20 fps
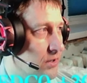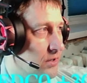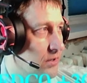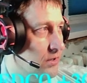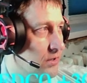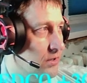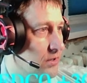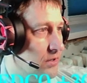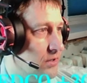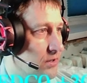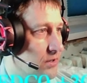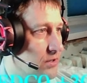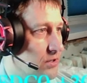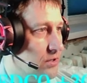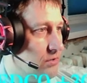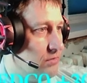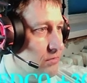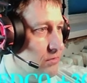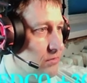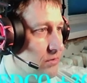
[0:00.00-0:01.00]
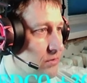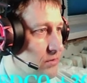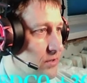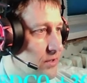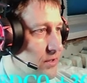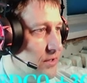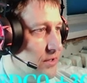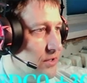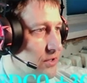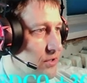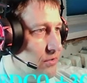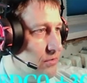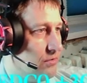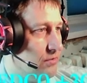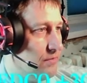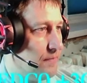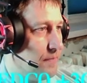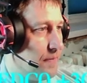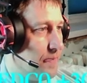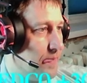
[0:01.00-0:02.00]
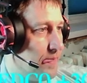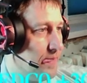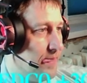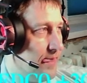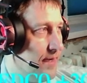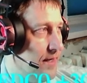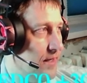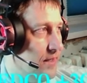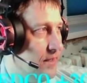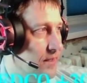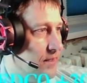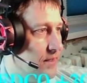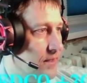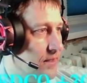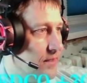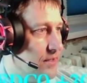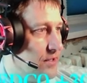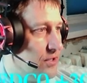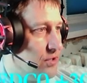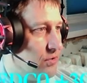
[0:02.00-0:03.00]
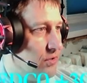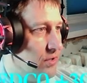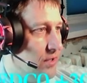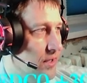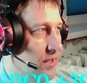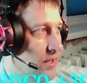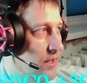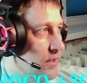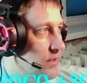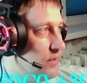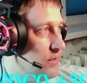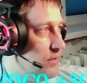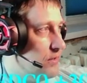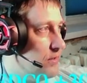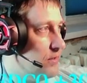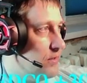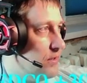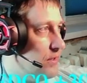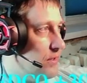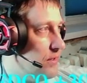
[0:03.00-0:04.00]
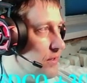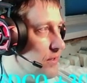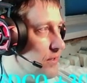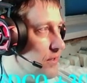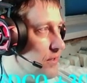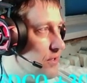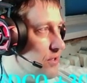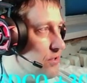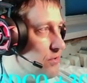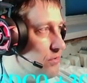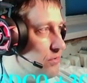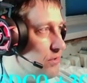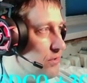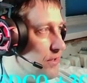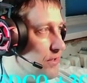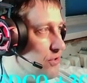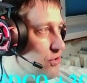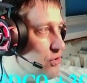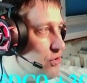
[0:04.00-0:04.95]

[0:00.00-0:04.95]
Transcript: Хорошо, хорошо. Хорошо. Так, хорошо. Так, что